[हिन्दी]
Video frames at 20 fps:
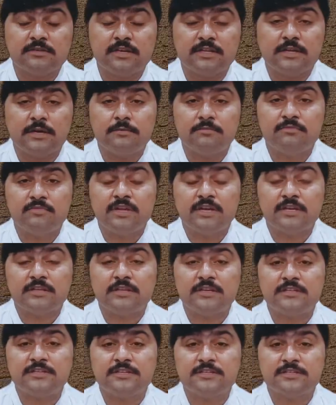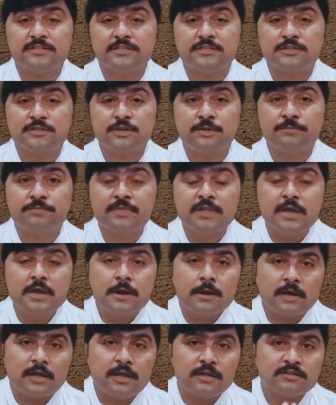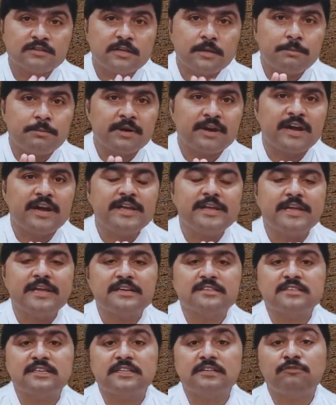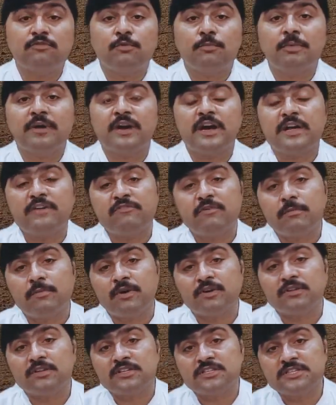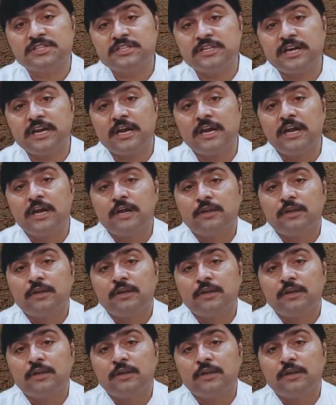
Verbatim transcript: ज़्यादा हम देखते हैं जी इस चीज़ को कि इसकी पकाई कैसी तो वो पकाई भी बहुत अच्छी है